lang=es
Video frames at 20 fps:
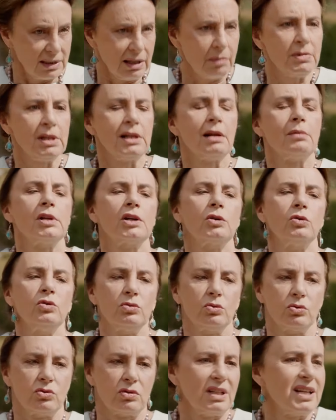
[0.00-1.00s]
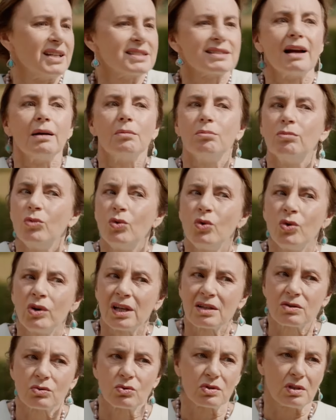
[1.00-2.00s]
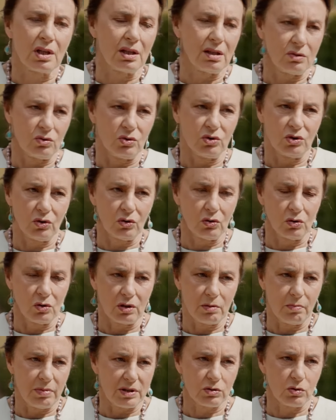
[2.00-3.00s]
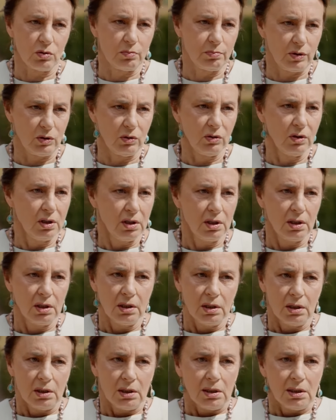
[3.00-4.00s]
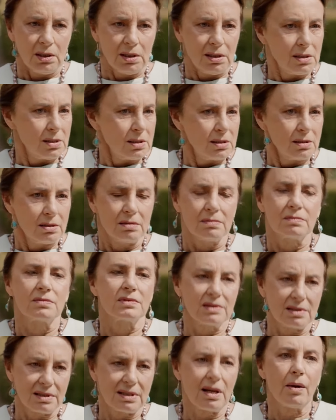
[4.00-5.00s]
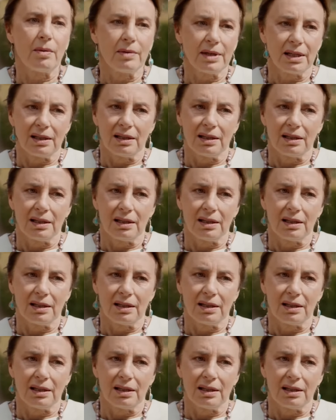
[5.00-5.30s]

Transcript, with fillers: también hablé con Luz. Ella está muy asustada con todo lo que pasó, pero sabe